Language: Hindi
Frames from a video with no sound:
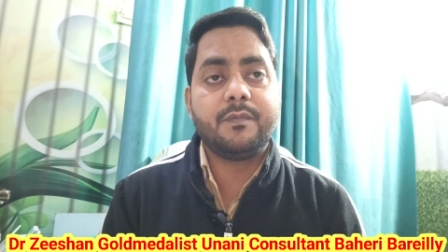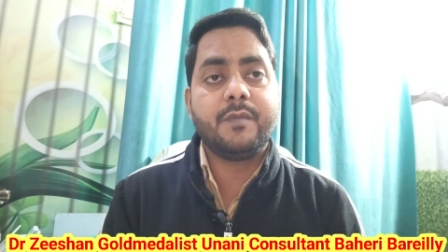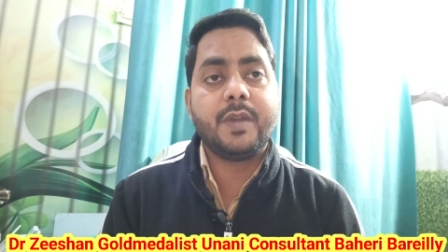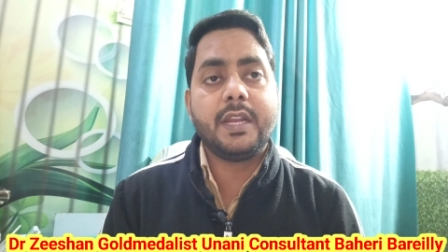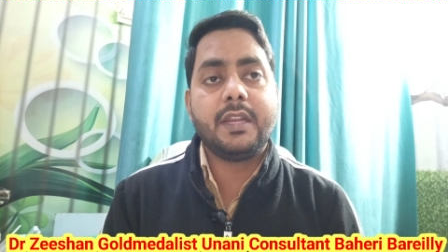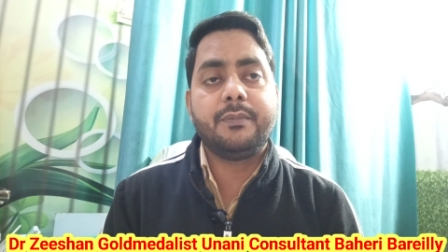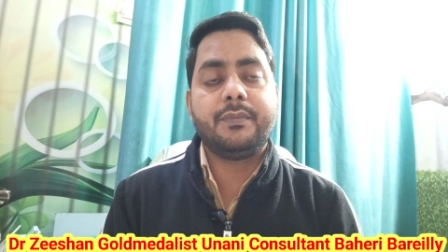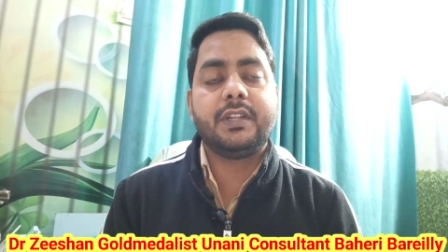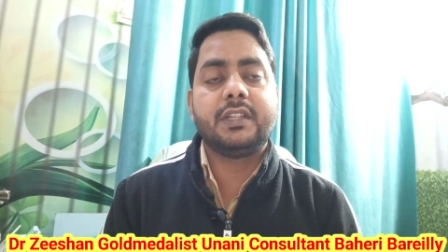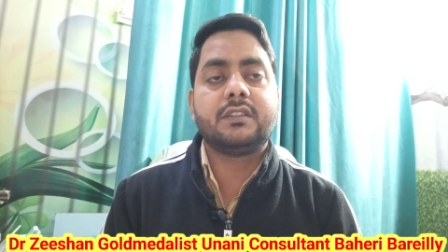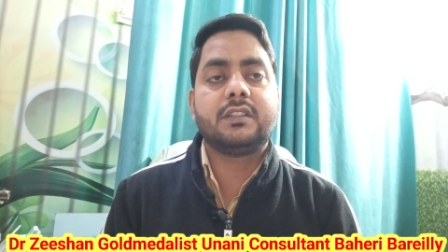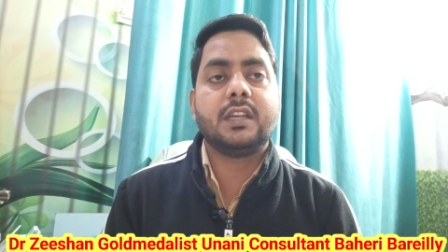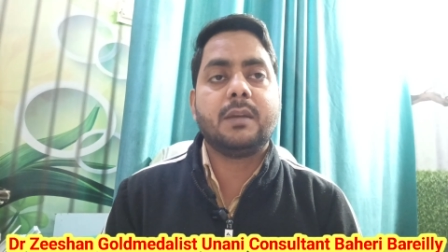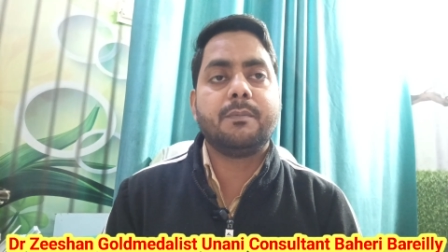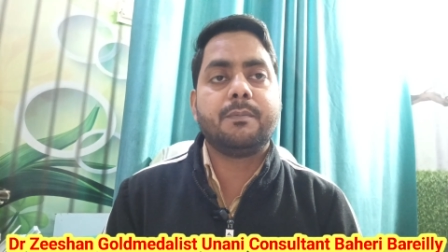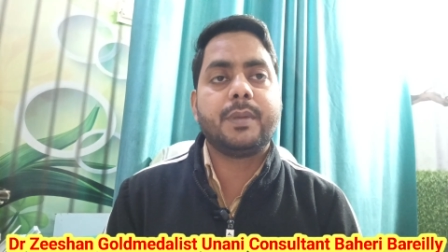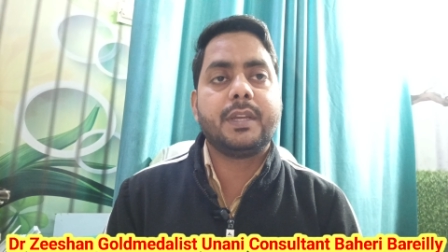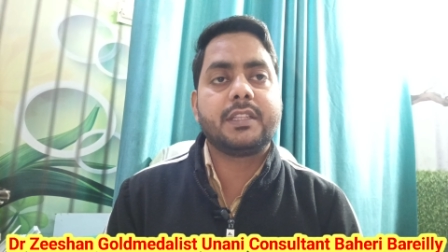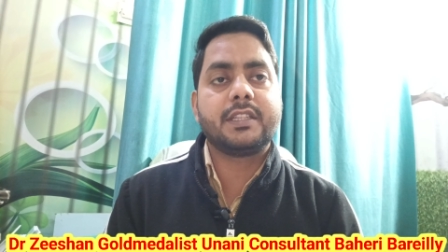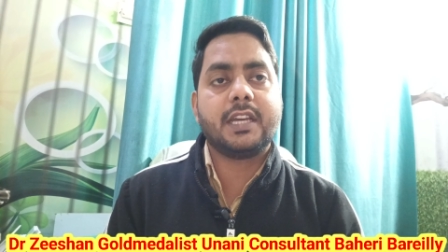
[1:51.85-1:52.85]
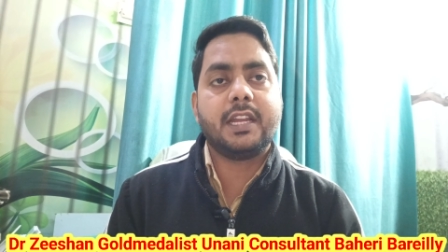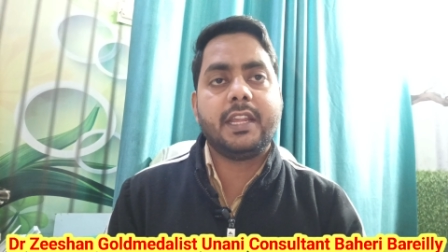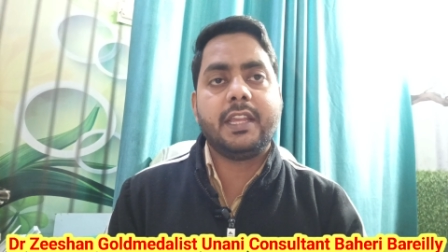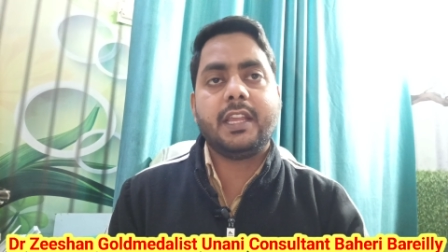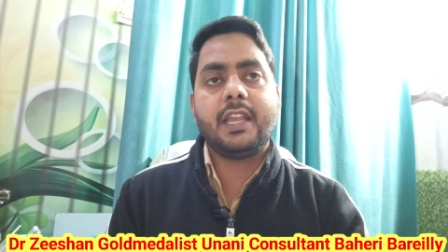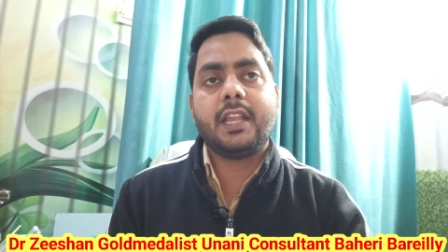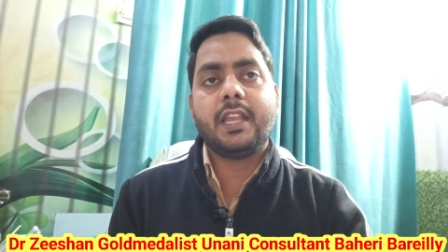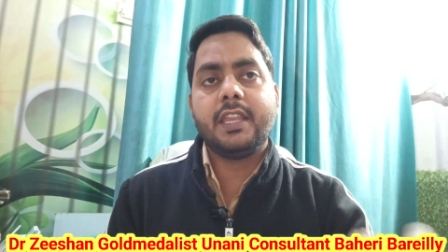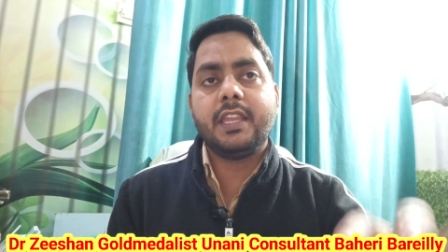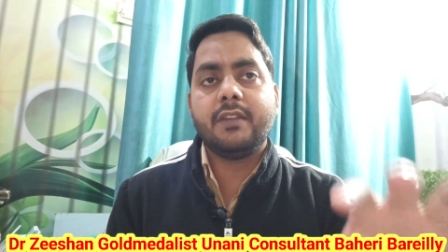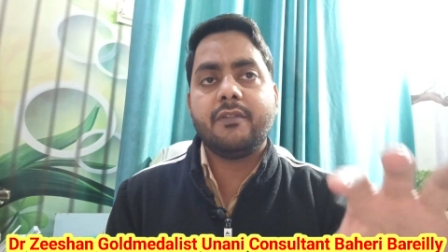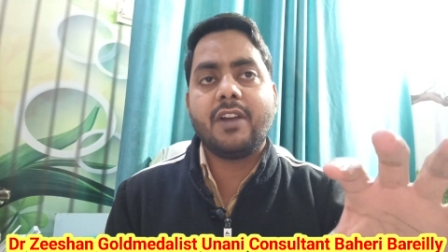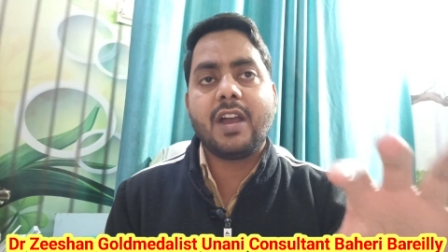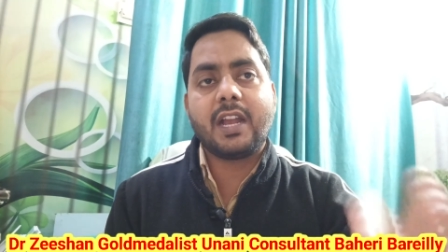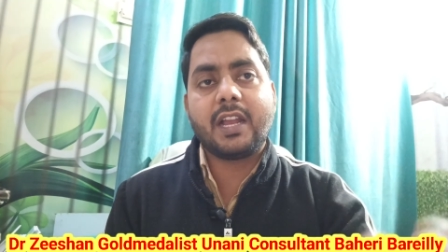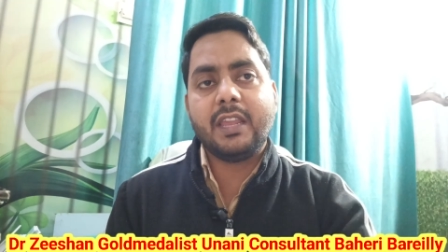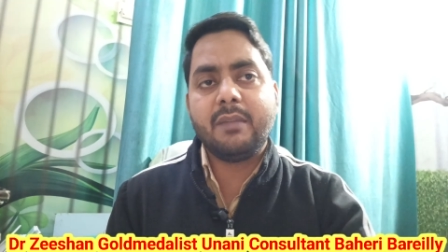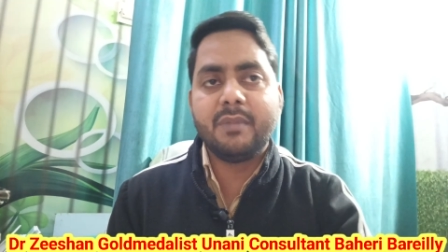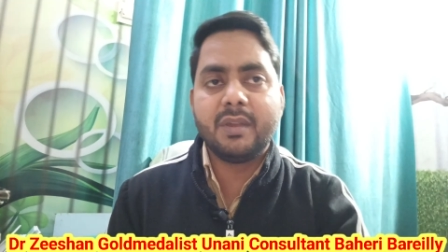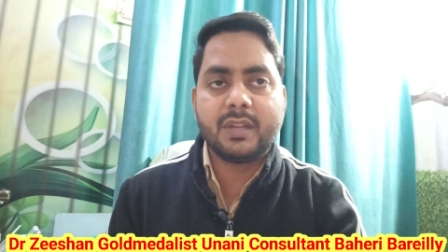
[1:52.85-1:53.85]
बेनिफिट से हम पहचानेंगे कि ये
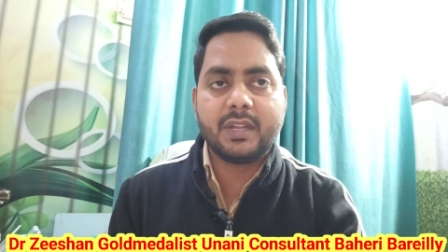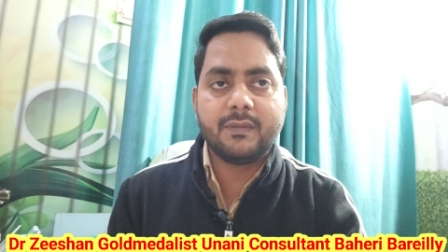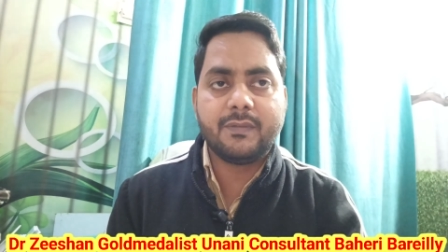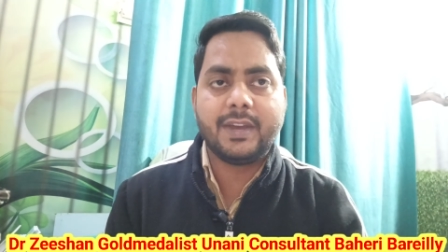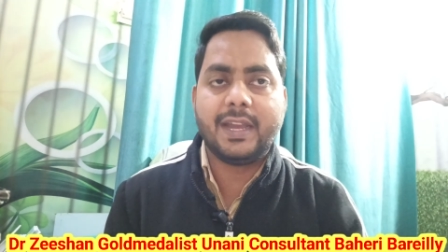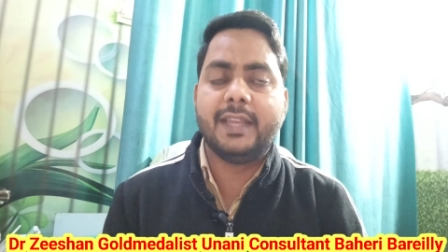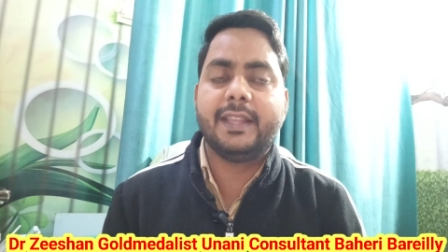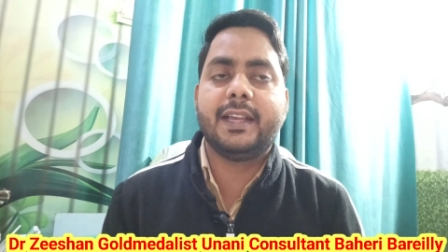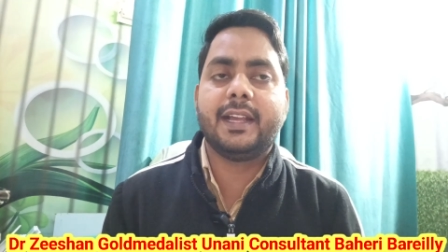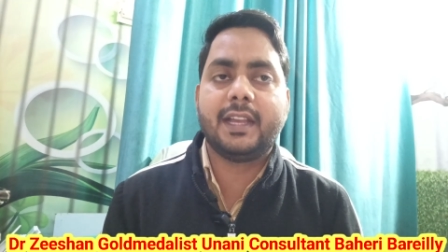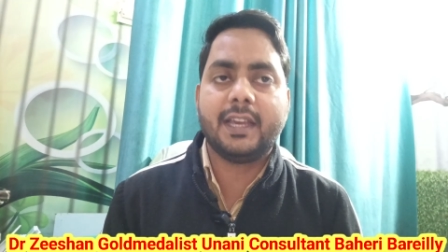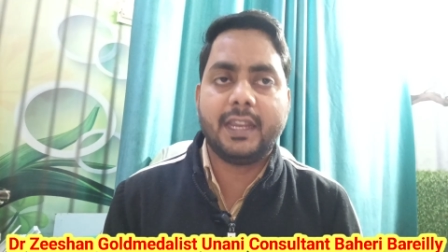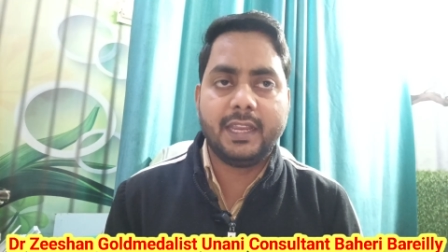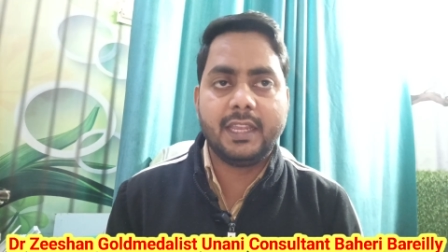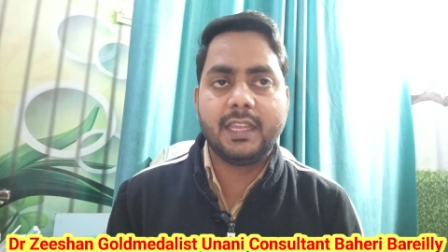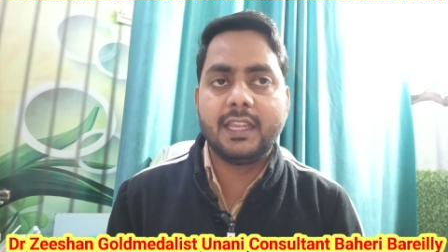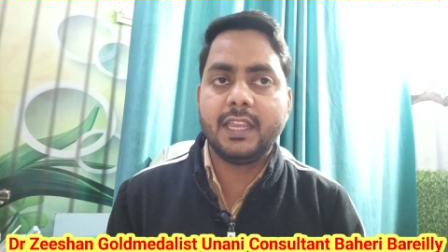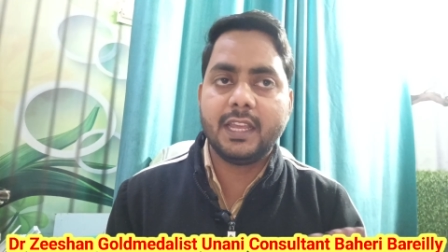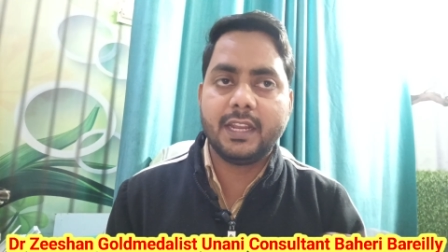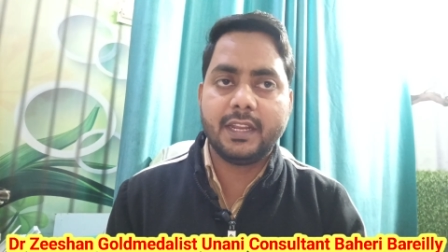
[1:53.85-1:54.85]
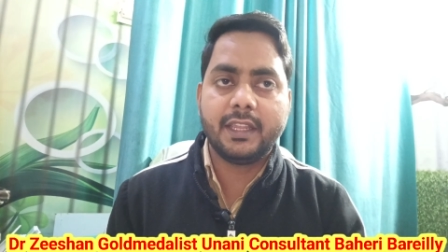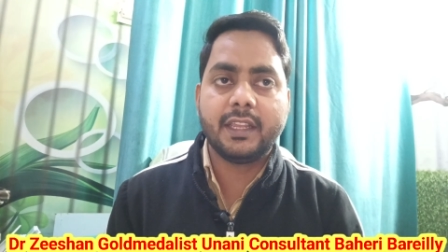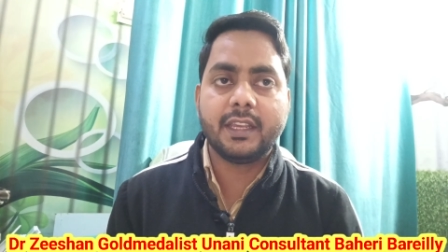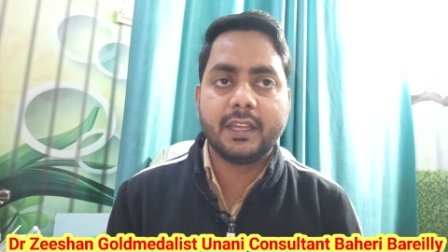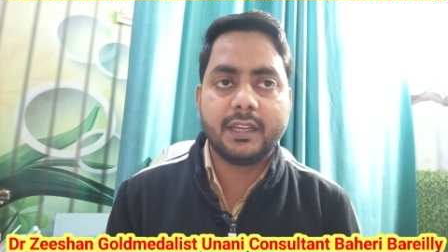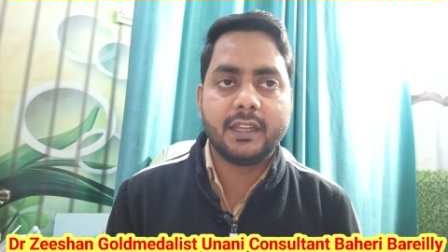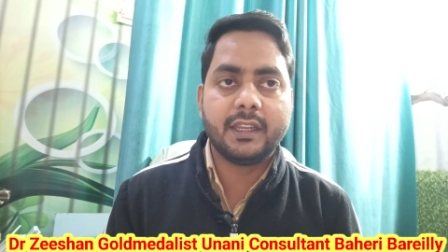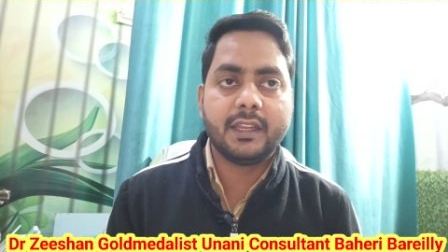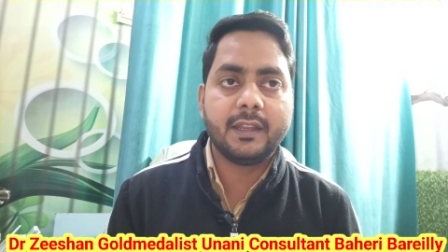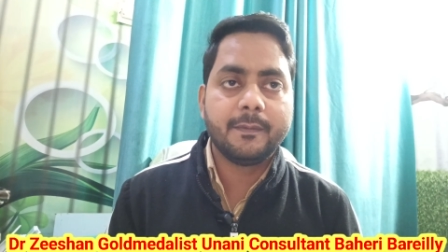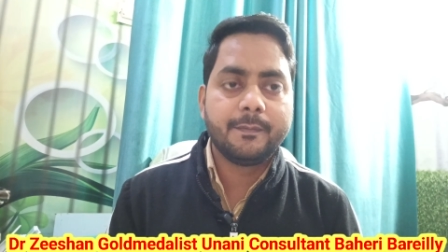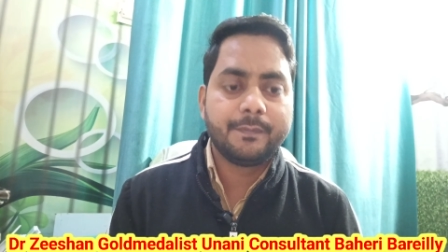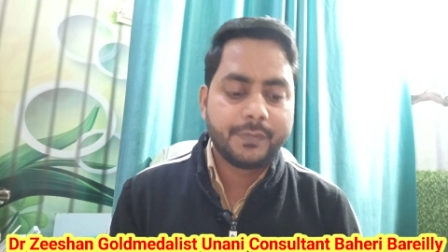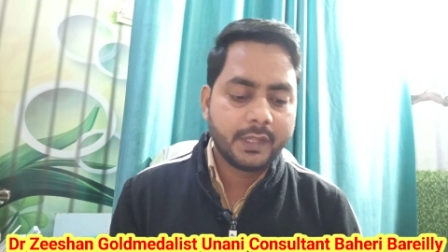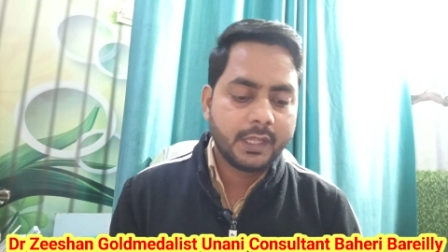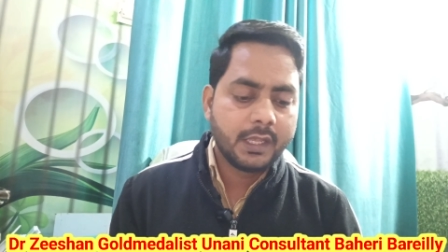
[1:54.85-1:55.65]
वाकई में फ़ायदा करेगी या नहीं करेगी